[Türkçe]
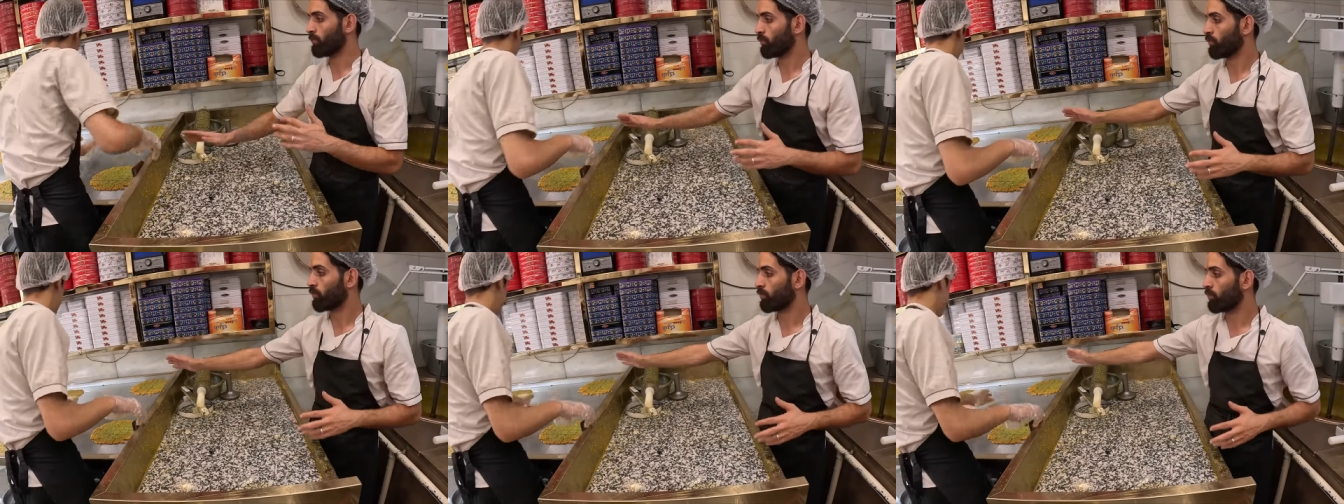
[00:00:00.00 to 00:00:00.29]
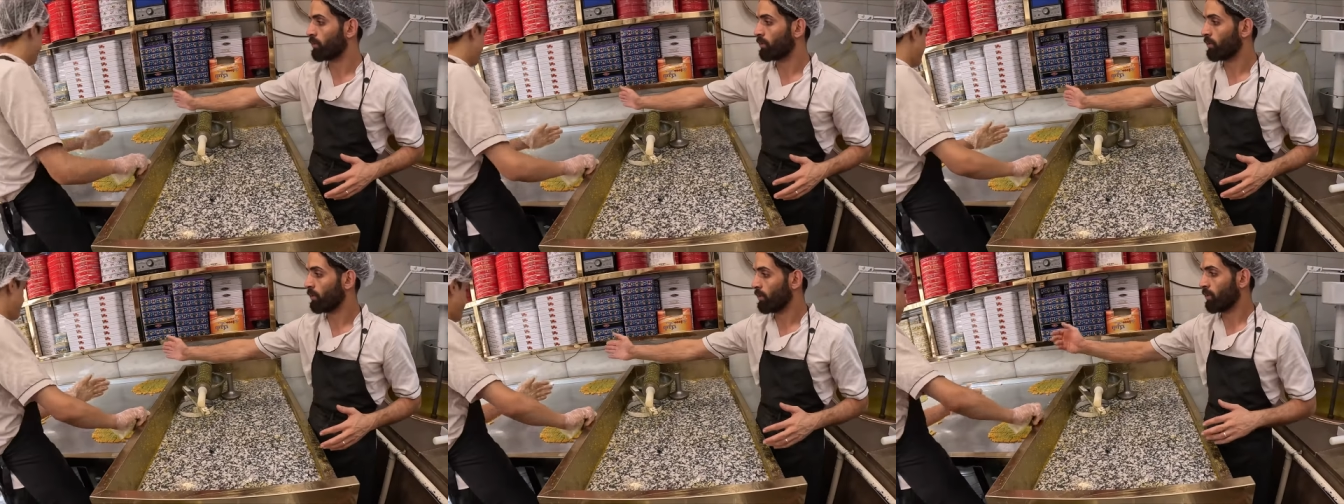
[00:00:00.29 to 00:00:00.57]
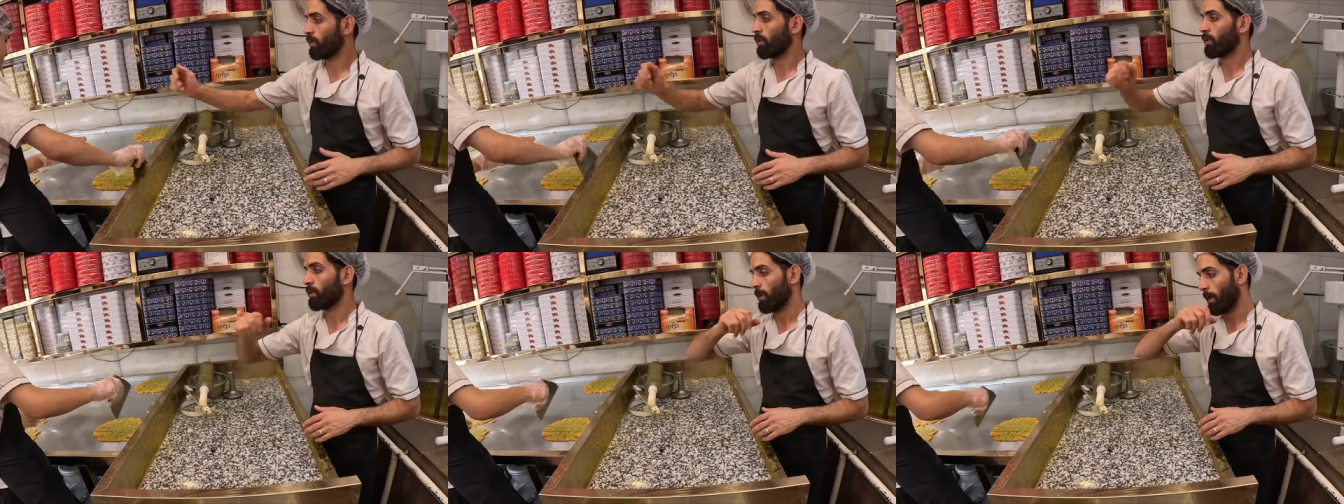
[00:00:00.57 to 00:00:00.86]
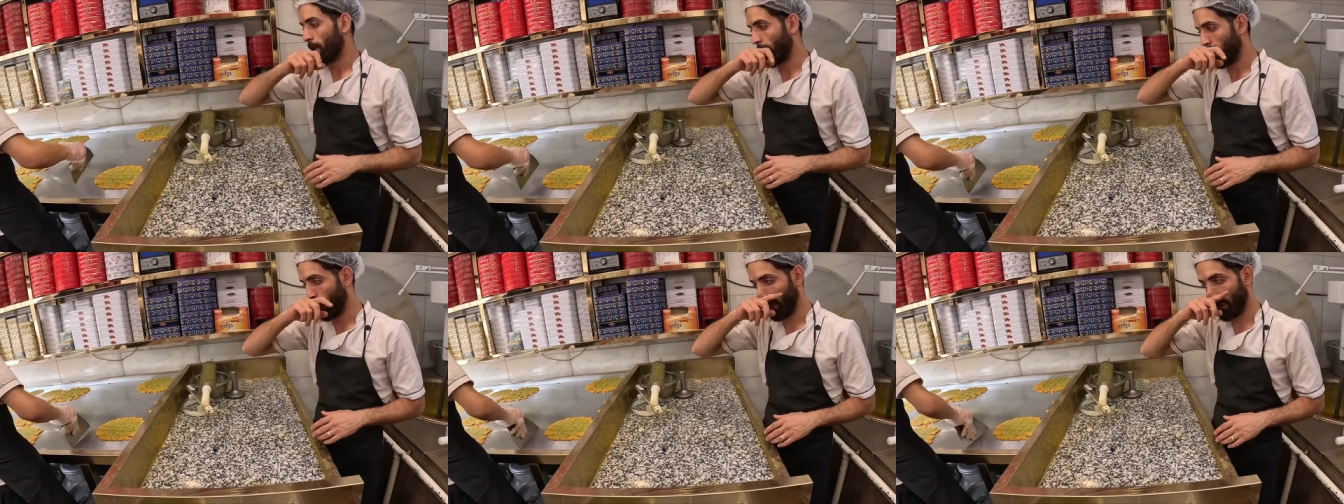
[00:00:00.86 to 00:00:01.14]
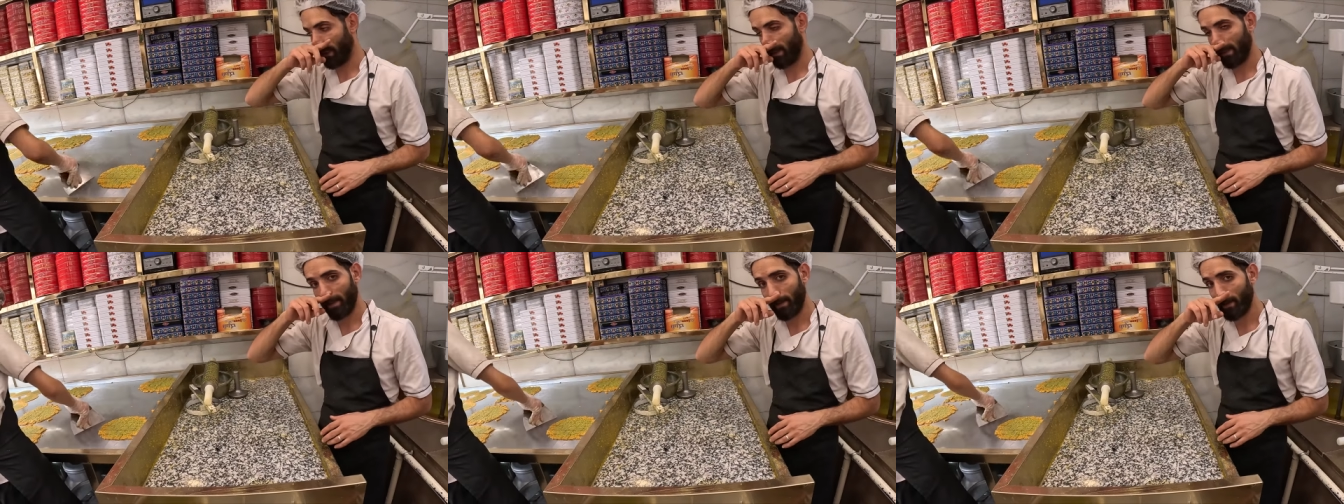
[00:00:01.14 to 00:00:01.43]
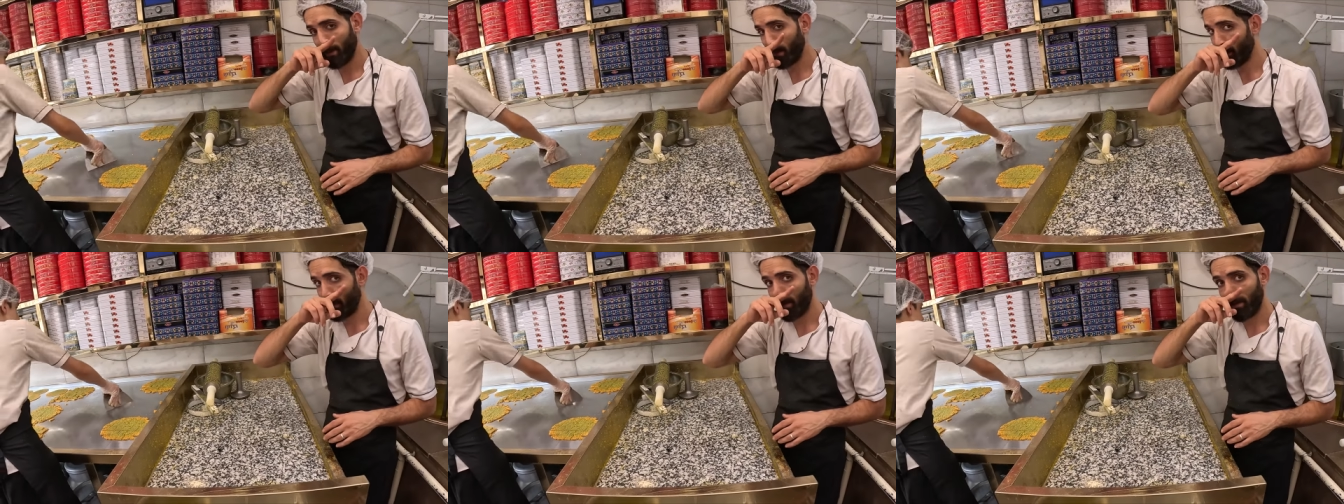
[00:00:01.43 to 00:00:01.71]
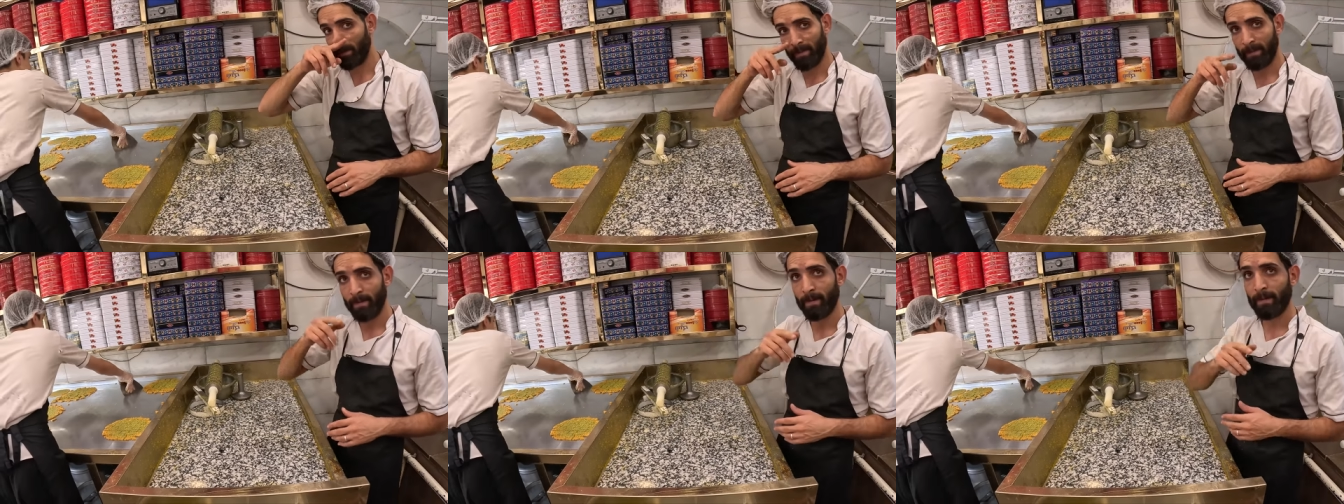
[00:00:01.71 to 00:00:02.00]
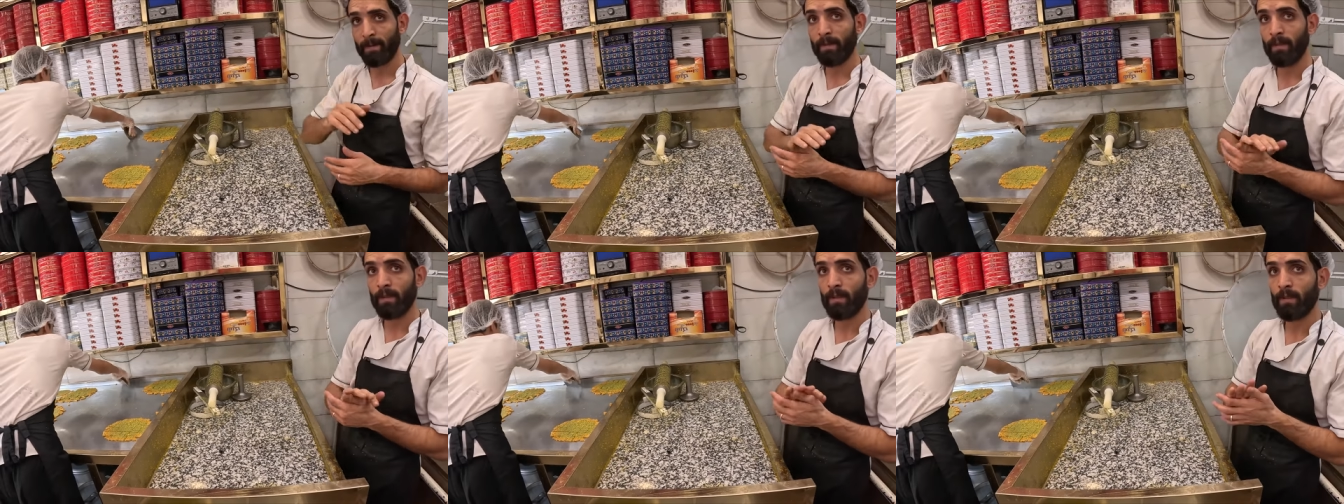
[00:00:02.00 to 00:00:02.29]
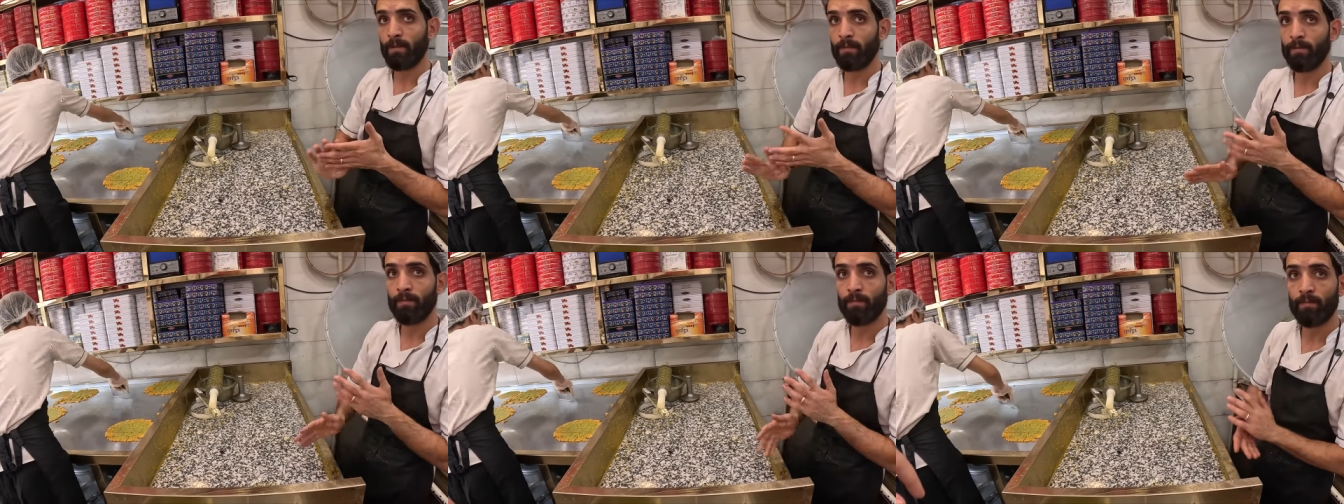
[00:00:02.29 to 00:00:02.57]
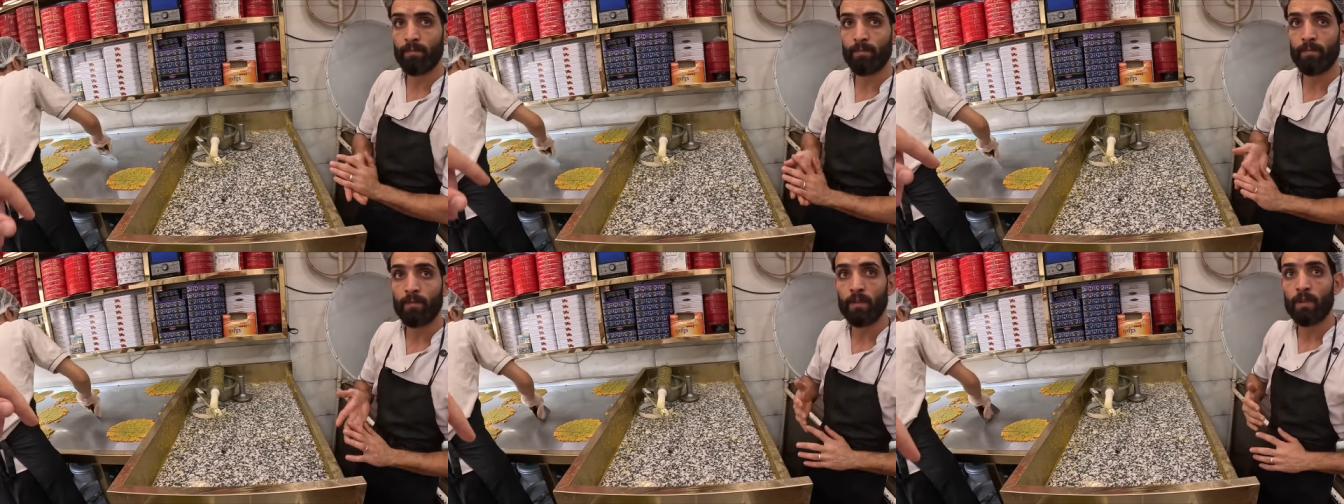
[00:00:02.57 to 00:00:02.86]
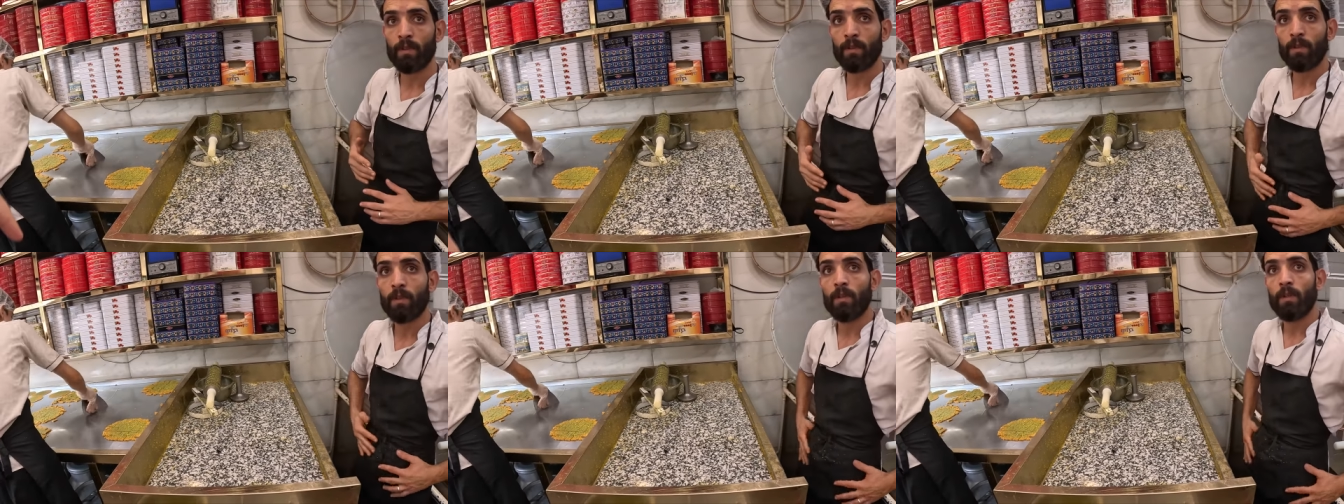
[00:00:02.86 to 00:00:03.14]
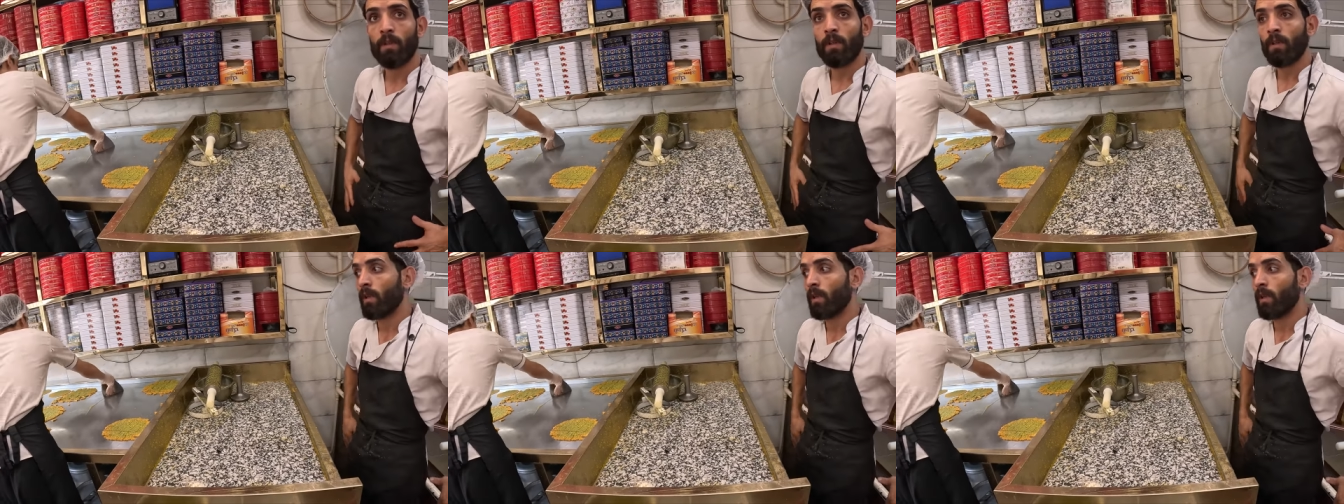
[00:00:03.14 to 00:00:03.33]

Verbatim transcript: Çok güzel vallahi. Ha. İran tatlısı değil mi bu?